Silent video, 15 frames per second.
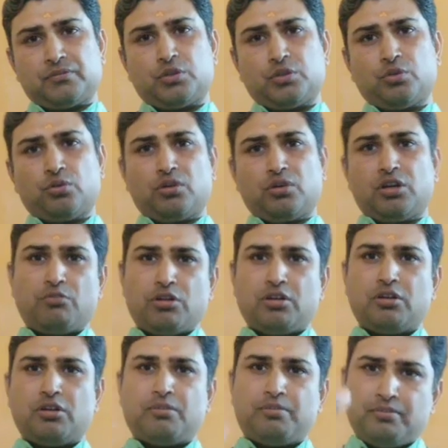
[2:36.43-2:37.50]
तो हनुमान
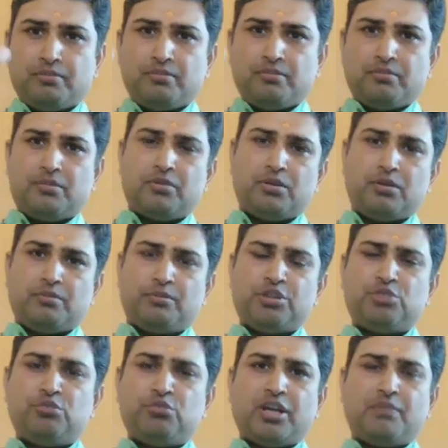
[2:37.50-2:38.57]

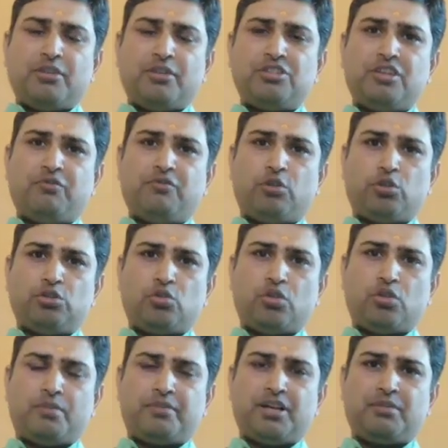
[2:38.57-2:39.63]
पंचमुखी हनुमान जी की फ़ोटो ज़रूर
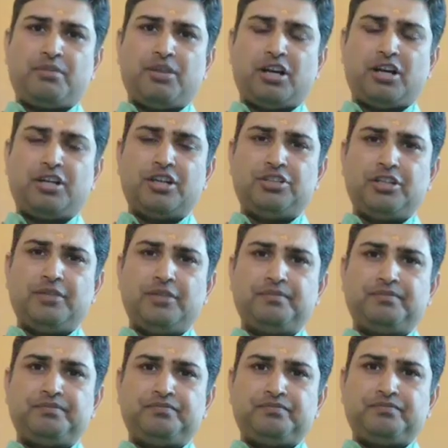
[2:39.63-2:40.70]
अपने घर में लगानी चाहिए
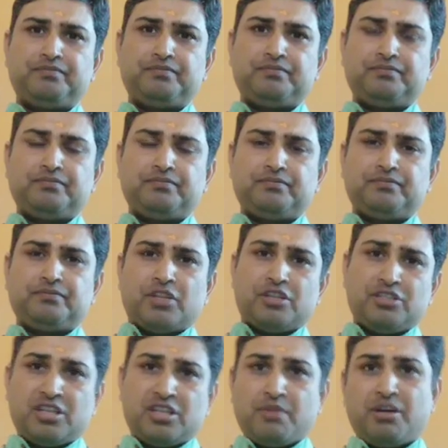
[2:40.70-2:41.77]

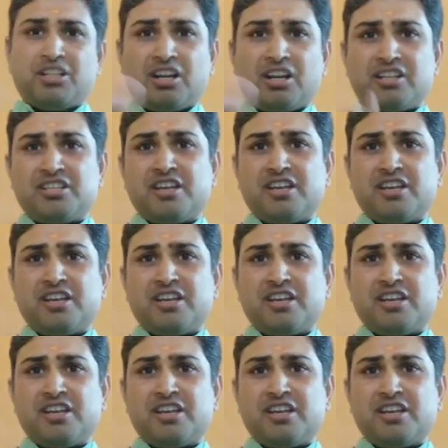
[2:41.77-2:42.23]
इसके बाद अगर किसी की